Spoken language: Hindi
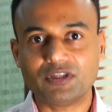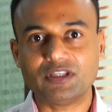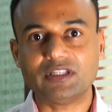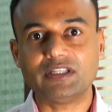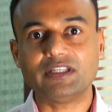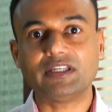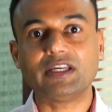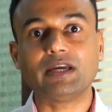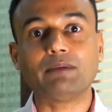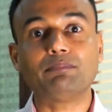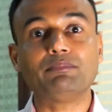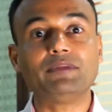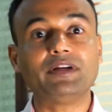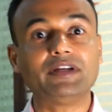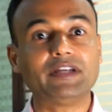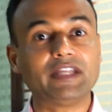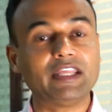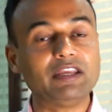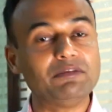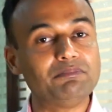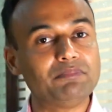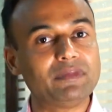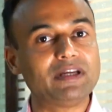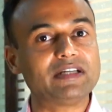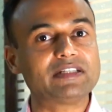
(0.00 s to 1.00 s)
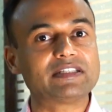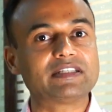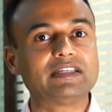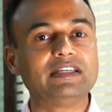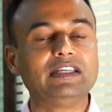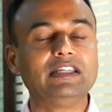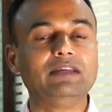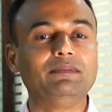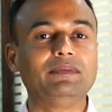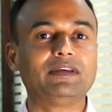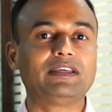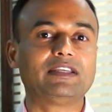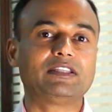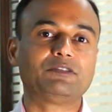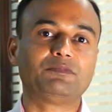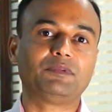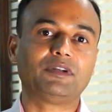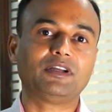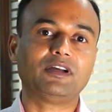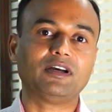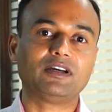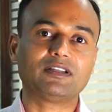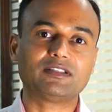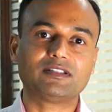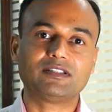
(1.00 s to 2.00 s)
लिए या अपने टीम मेट्स के लिए मैं किस
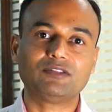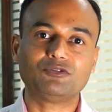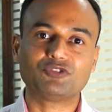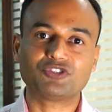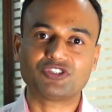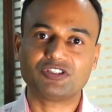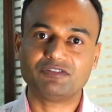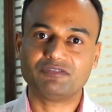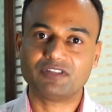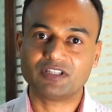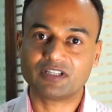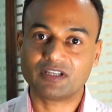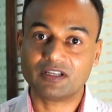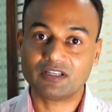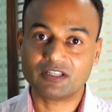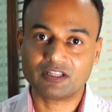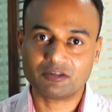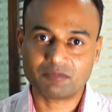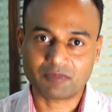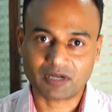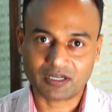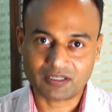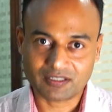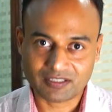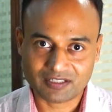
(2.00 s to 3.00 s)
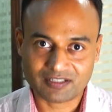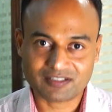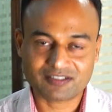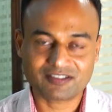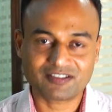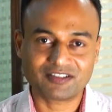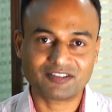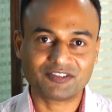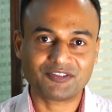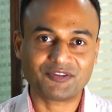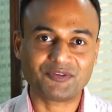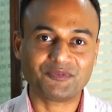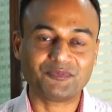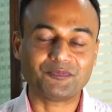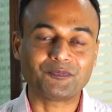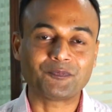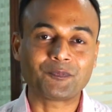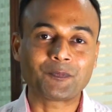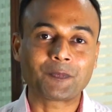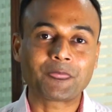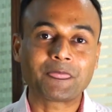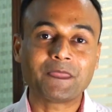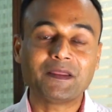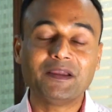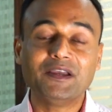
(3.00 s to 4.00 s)
प्रकार से उस जीवन का निर्माण कर सकता हूँ
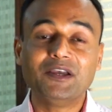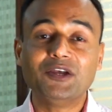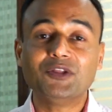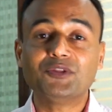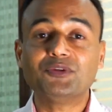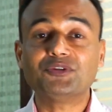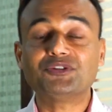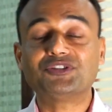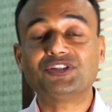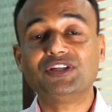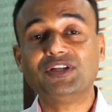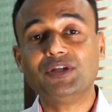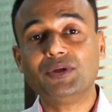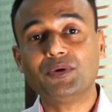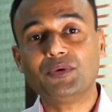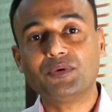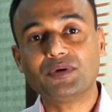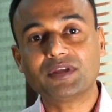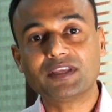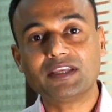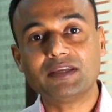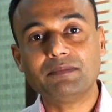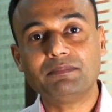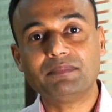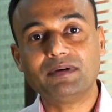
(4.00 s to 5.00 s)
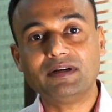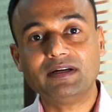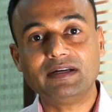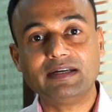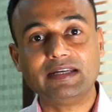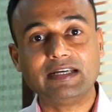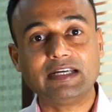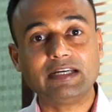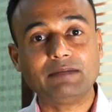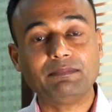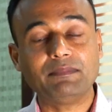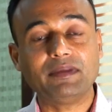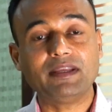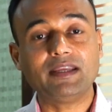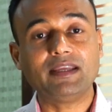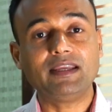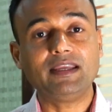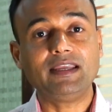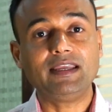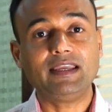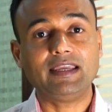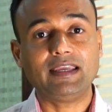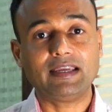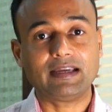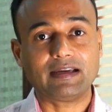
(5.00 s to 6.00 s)
तो जिन लोगों की बर्थ डेट में
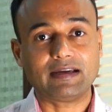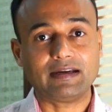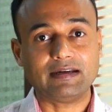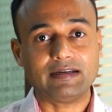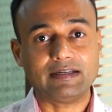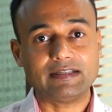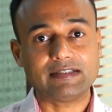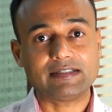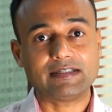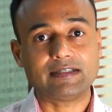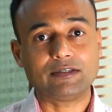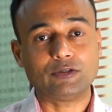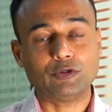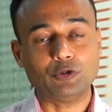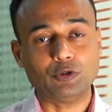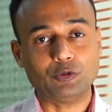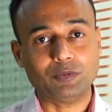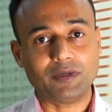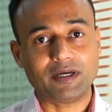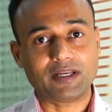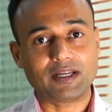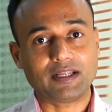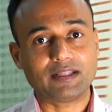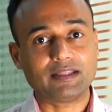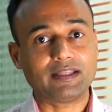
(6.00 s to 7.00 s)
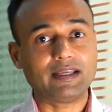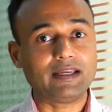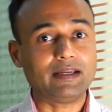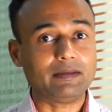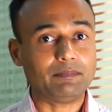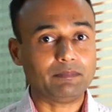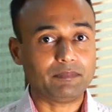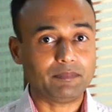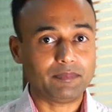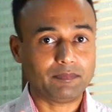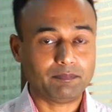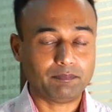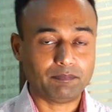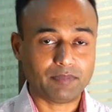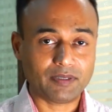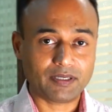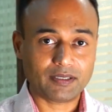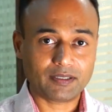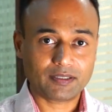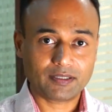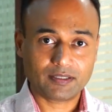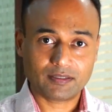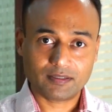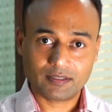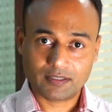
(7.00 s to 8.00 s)
एक का डिजिट दो बार आता है
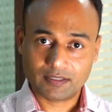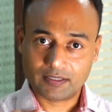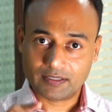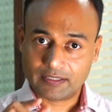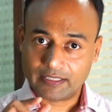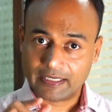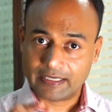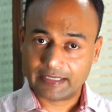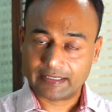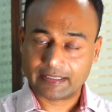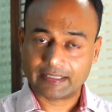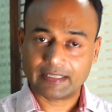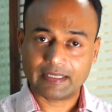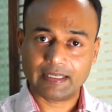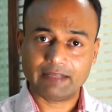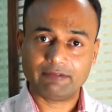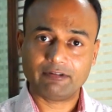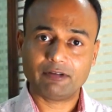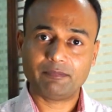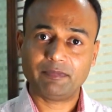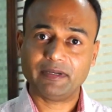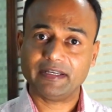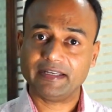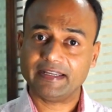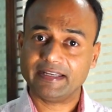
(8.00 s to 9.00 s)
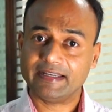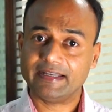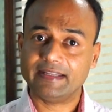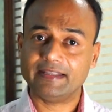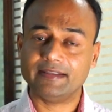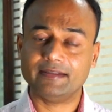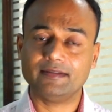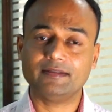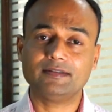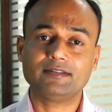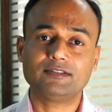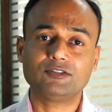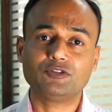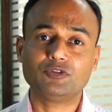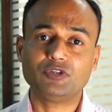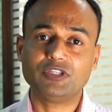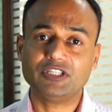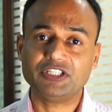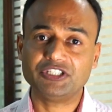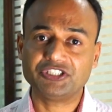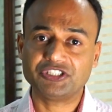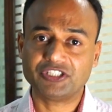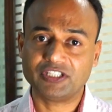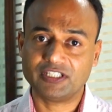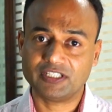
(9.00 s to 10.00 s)
बर्थ डेट के लेवल पे डीडी जो
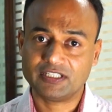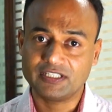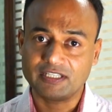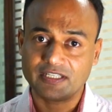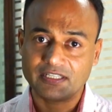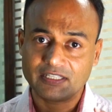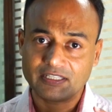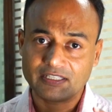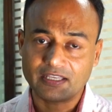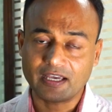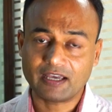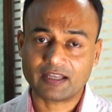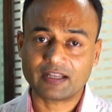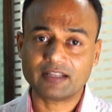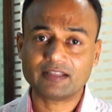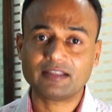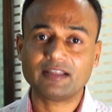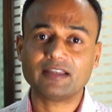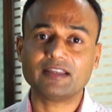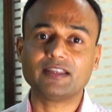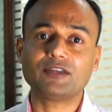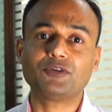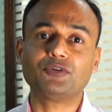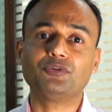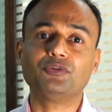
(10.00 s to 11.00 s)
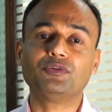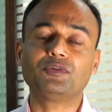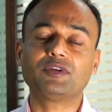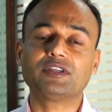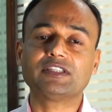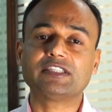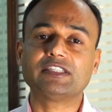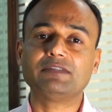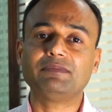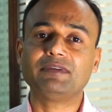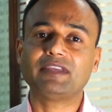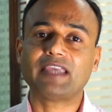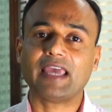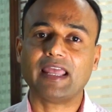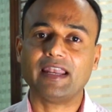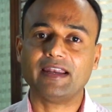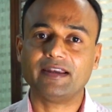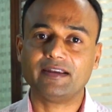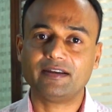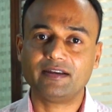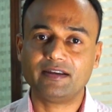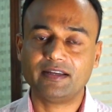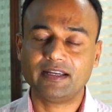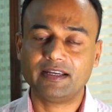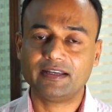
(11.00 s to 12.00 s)
इनिशियली यानी 11 तारीख को किसी भी
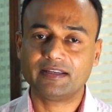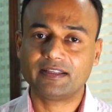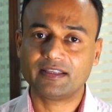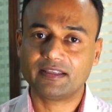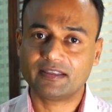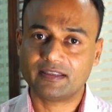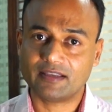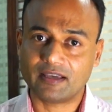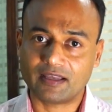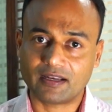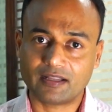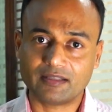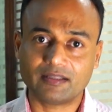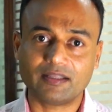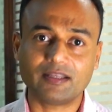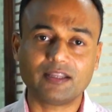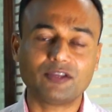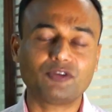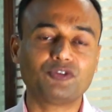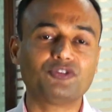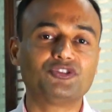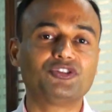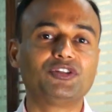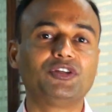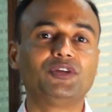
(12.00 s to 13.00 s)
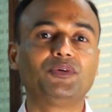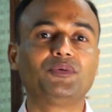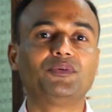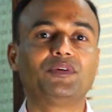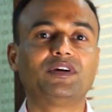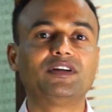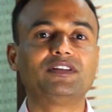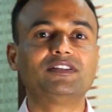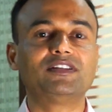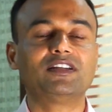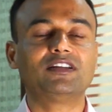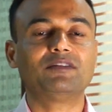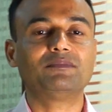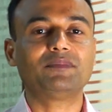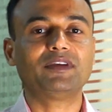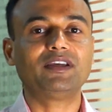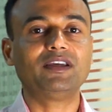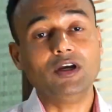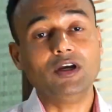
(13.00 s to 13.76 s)
कैलेंडर डेट के 11 तारीख को जिन लोगों का जन्म है